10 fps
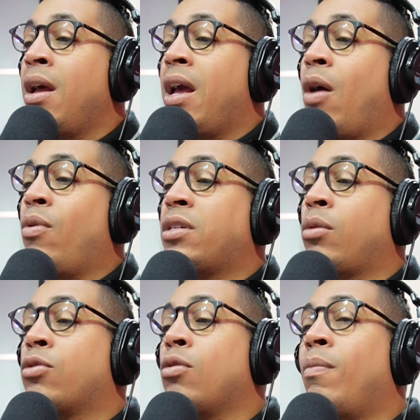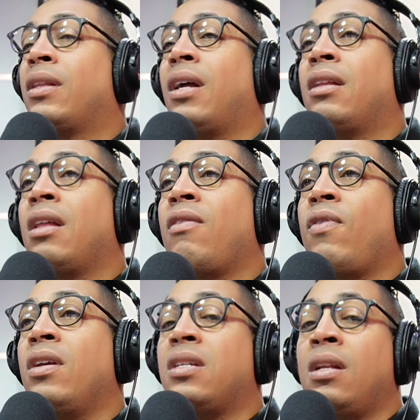es una situación bastante
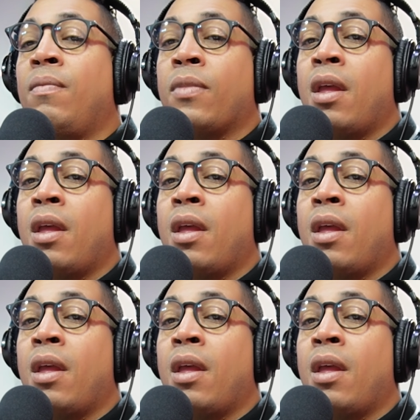difícil.